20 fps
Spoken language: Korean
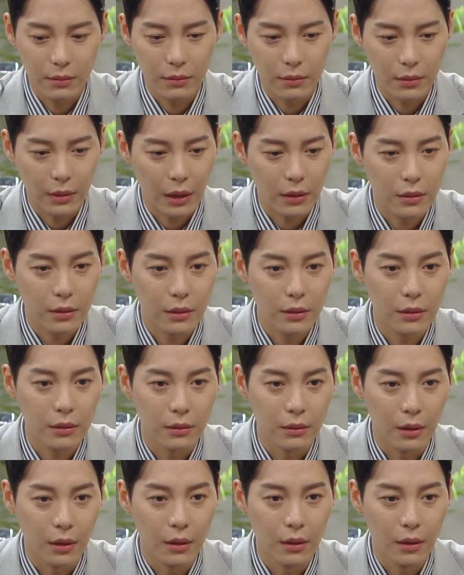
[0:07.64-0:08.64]

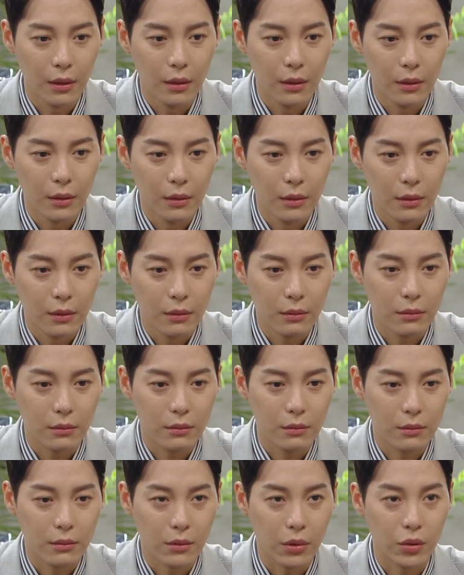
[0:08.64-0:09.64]
사실
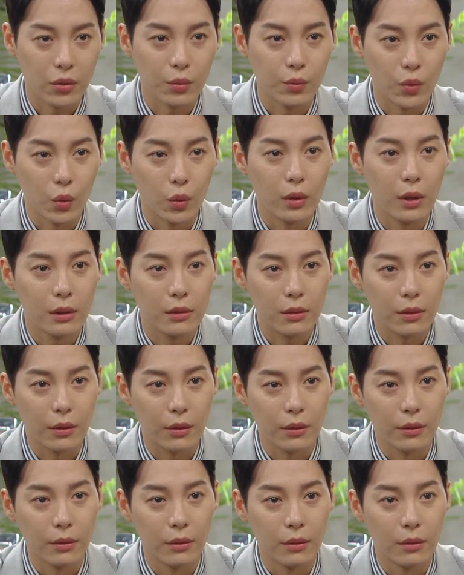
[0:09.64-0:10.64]
저 좀
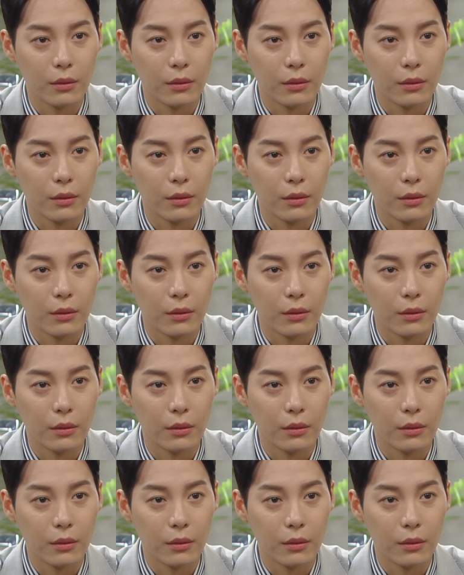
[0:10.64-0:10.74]
놀랐어요.